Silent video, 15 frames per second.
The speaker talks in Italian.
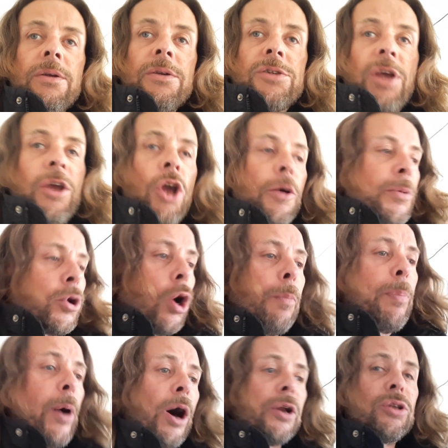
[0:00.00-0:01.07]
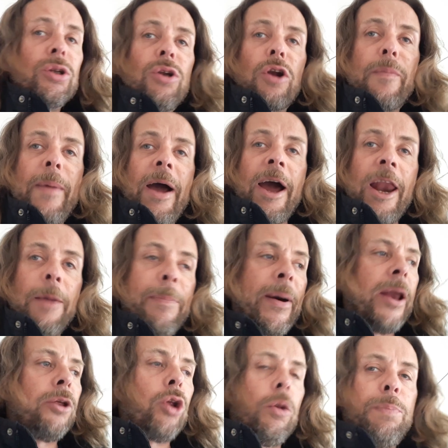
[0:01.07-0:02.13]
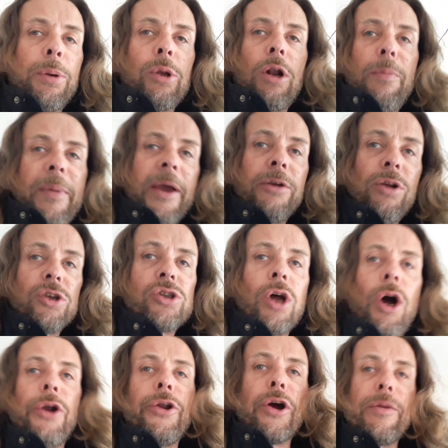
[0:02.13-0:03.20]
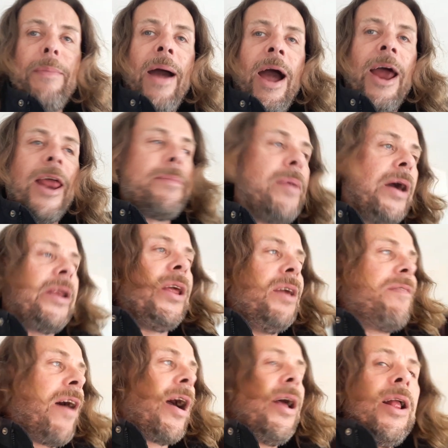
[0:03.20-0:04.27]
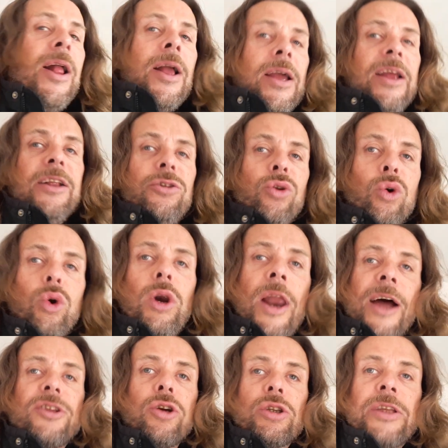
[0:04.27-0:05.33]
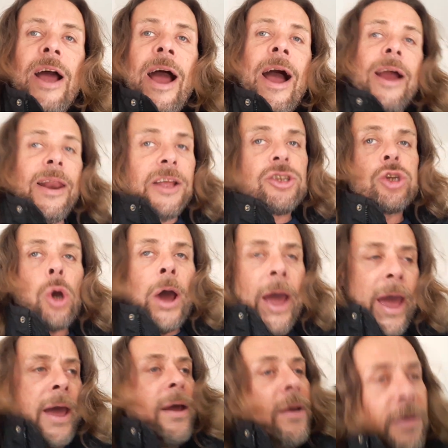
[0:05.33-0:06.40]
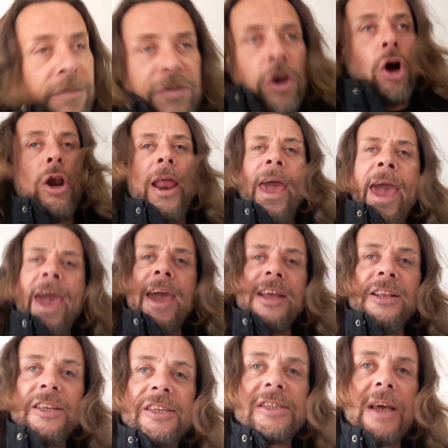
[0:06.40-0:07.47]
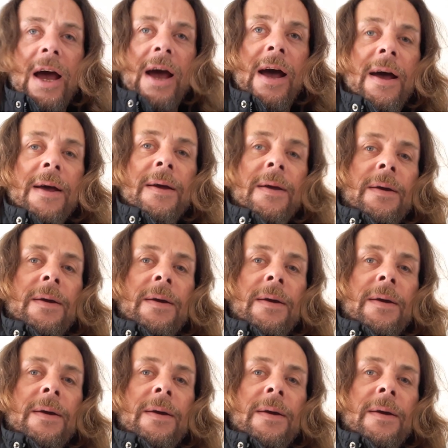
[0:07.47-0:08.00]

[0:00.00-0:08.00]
Se io mi comporto normale, parlo del più del meno e sto normale, mi arriva il nulla totale, cioè violenza.